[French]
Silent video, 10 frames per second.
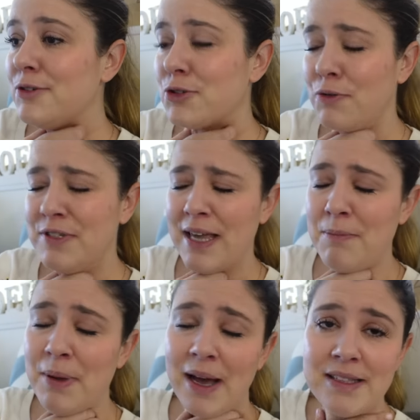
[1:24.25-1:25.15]
Je trouve ça
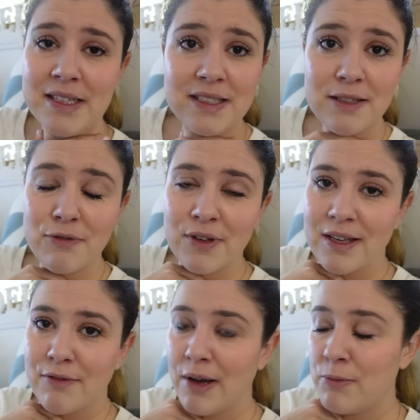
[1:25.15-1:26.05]
hyper addictif
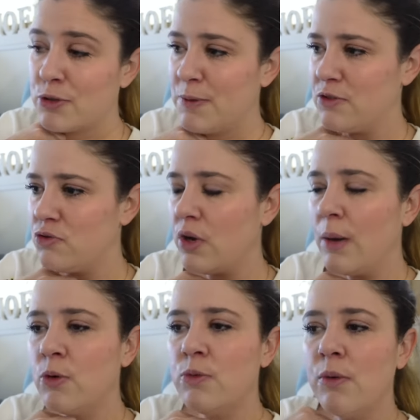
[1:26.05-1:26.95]
et vraiment je passe toujours
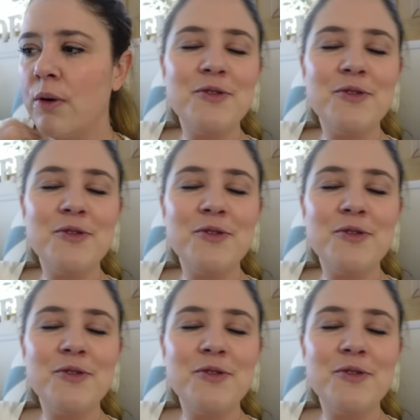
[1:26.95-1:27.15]
un bon moment.